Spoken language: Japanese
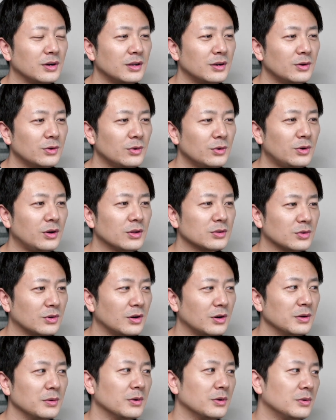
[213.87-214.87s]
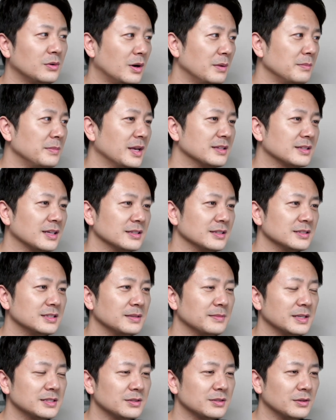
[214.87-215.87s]
ロートは皆さん知って
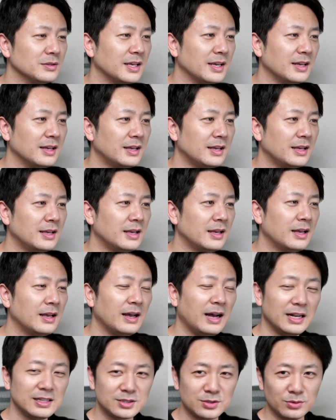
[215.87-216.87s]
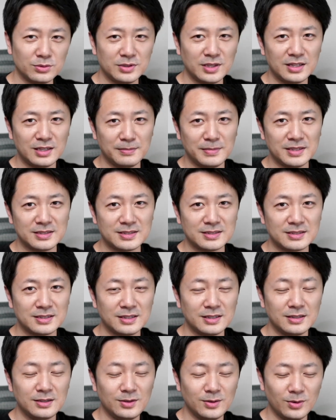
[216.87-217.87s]
ますよね。発音似てます。
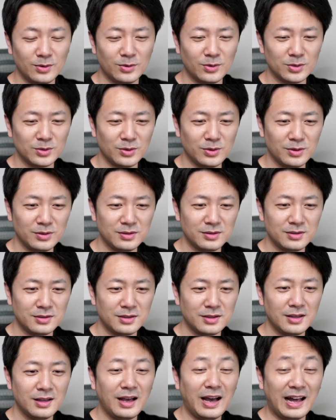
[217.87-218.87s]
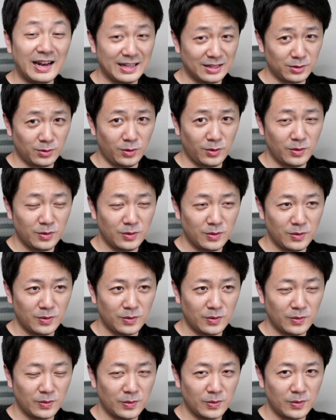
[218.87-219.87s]
日本語のあれと。
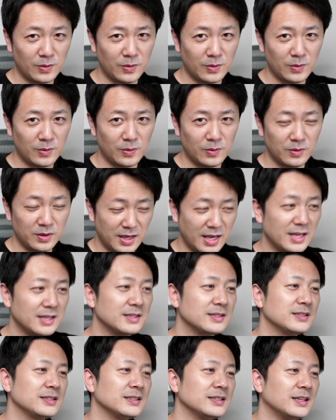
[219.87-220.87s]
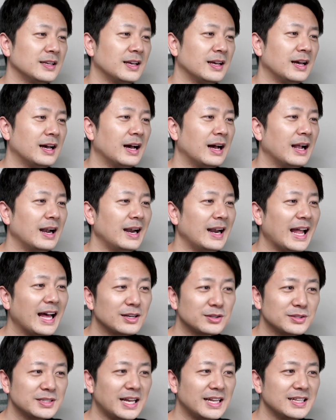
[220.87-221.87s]
Yes。
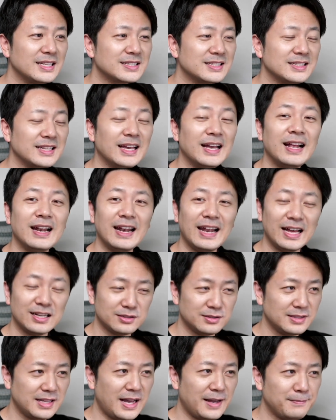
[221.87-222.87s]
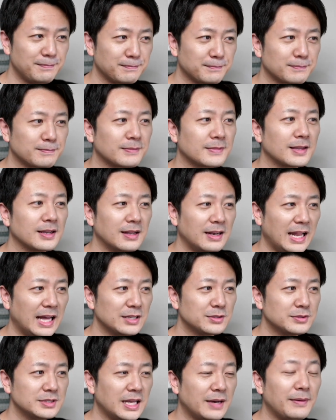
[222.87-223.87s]
ラクダですね。ラクダ。
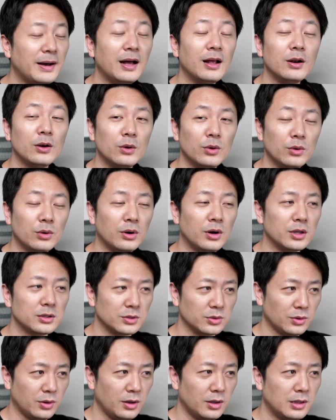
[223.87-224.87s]
ラクダはロート。